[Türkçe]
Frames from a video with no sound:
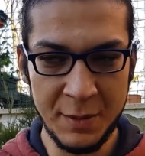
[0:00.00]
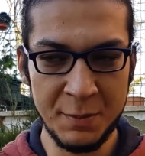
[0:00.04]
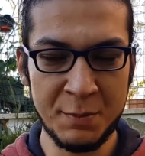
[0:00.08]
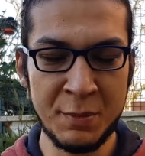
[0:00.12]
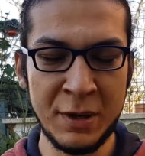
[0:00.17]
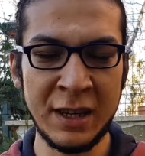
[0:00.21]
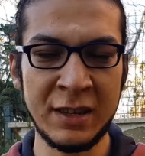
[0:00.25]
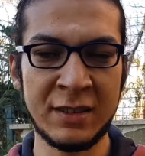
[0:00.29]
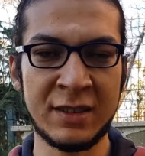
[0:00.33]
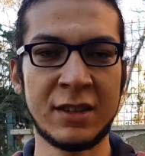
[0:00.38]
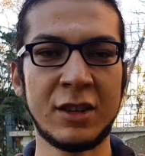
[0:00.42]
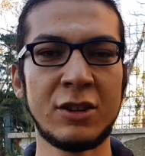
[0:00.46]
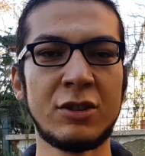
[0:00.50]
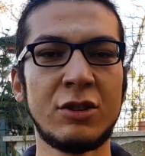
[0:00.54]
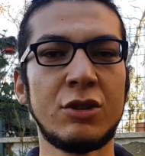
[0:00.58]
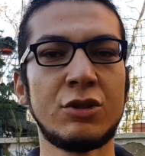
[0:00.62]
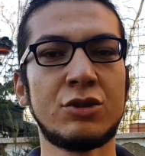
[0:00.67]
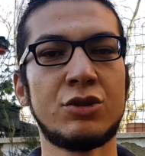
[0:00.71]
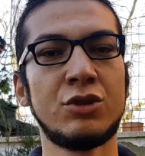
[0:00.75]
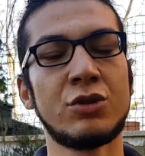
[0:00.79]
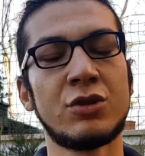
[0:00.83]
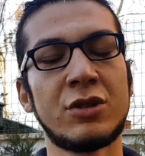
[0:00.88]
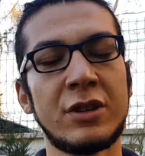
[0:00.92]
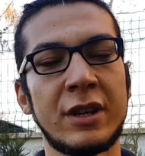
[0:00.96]
Piyasada
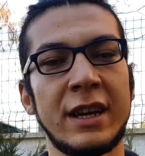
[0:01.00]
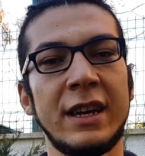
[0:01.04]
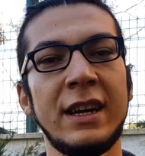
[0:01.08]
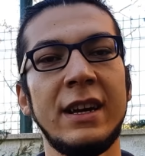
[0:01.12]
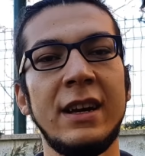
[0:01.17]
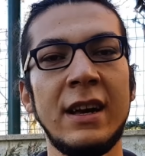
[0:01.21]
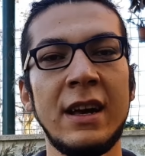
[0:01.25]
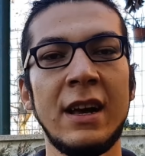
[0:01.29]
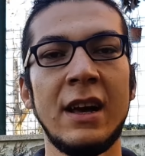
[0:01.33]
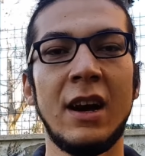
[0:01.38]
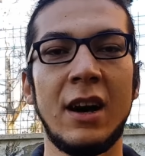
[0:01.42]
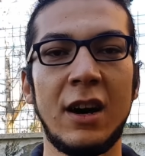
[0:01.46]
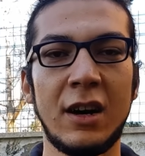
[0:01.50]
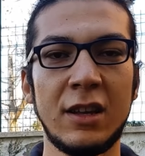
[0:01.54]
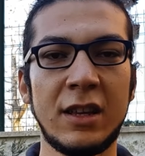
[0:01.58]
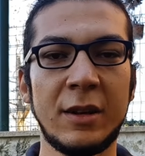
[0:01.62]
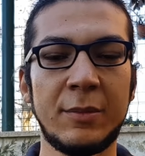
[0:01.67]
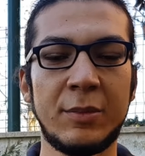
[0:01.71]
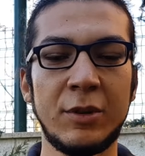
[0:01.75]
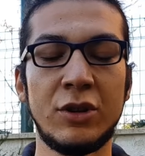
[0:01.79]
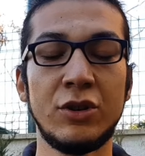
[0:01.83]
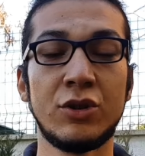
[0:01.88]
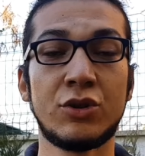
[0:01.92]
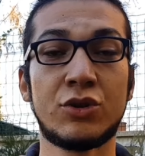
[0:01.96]
400 liraya
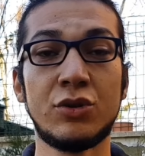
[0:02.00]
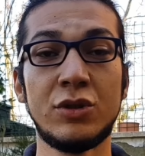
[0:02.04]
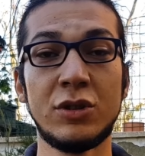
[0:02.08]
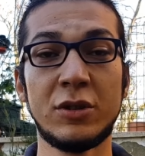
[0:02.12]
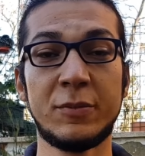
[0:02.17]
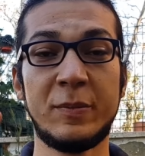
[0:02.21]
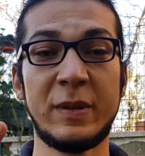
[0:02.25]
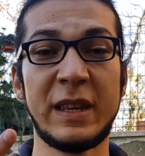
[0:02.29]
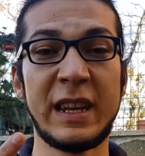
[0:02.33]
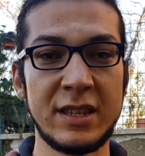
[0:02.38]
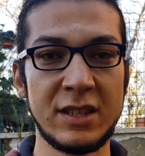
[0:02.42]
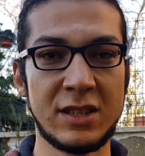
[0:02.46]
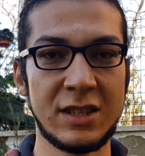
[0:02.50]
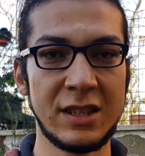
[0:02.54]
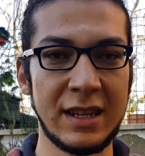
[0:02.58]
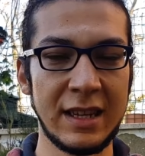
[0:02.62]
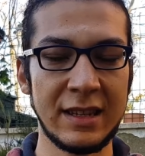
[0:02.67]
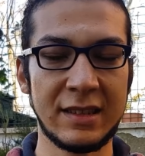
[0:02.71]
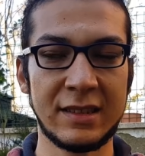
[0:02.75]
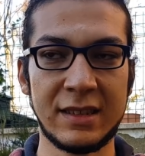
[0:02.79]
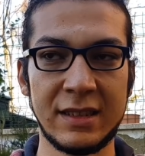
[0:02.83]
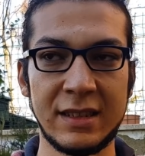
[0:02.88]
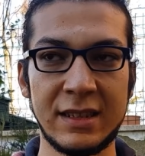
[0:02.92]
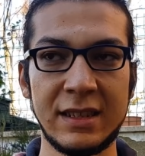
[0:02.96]
alabiliyorsunuz birinci
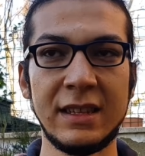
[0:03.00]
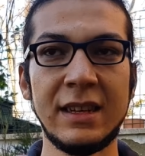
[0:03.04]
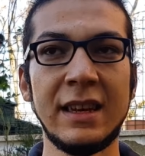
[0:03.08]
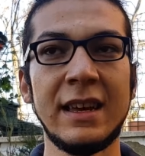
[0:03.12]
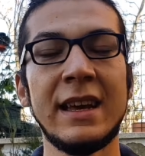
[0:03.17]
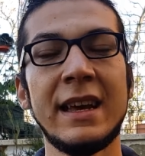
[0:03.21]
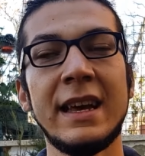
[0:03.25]
neslini.